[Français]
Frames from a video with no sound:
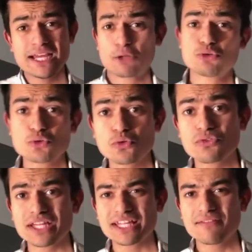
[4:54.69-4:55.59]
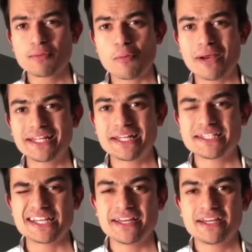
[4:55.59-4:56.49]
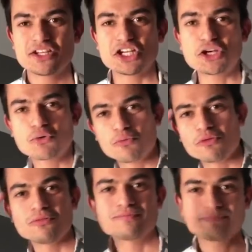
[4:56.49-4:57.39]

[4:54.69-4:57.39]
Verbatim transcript: Et nous, on se retrouve très très vite pour parler tennis. Allez, ciao ciao tout le monde